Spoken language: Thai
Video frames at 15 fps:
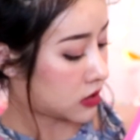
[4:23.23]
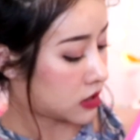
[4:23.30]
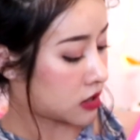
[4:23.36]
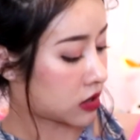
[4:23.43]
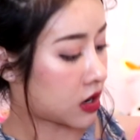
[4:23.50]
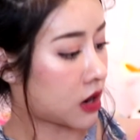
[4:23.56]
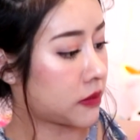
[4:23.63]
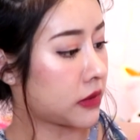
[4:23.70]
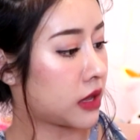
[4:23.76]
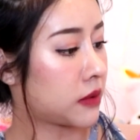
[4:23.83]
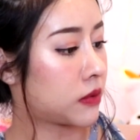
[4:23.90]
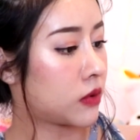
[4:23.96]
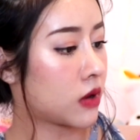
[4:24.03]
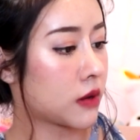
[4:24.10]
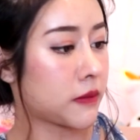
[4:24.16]
แล้วก็มี
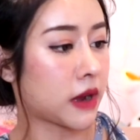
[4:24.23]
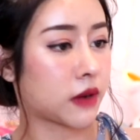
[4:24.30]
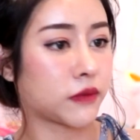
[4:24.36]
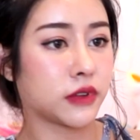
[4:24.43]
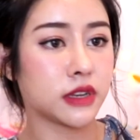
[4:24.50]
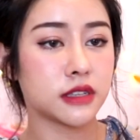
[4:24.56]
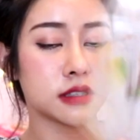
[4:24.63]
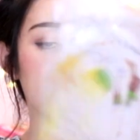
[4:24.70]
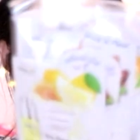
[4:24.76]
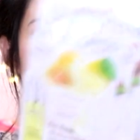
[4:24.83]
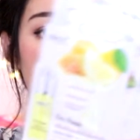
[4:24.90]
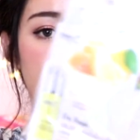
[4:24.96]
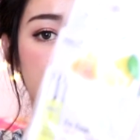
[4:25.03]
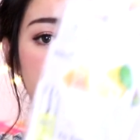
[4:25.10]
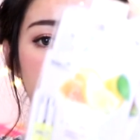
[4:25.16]
พวกแบบวิต
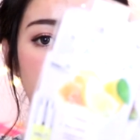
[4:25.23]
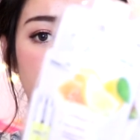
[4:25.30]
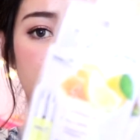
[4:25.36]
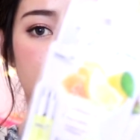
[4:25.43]
ซีเซ